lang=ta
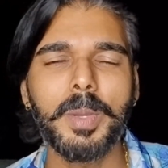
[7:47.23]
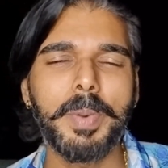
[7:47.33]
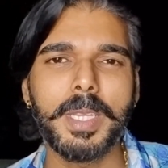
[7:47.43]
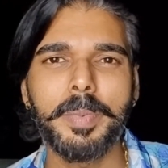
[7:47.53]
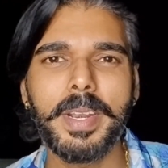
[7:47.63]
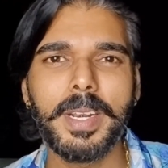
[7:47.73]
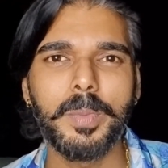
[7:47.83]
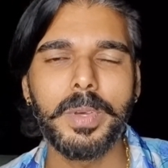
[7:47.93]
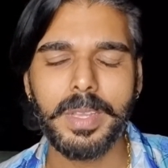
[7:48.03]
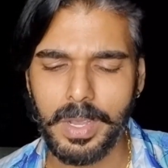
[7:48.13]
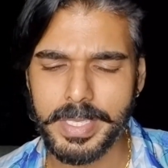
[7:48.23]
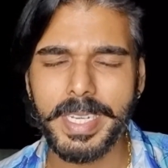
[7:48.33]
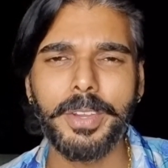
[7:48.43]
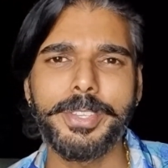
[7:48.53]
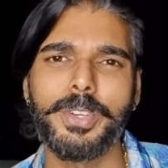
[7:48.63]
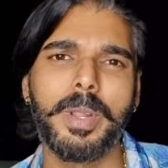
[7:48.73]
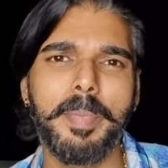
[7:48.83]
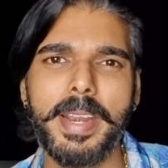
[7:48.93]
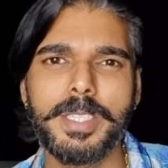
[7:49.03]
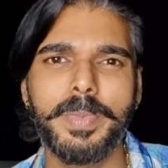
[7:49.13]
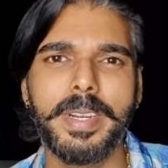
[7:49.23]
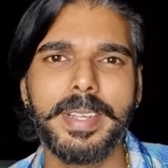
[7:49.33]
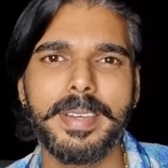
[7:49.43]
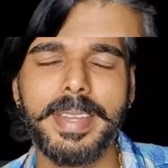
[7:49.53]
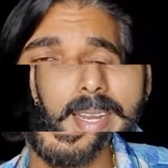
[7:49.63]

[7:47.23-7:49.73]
மொத்தம் பத்து பேர் இருக்கும்போது காசி டாக்கீஸோட மேனேஜ்மெண்ட்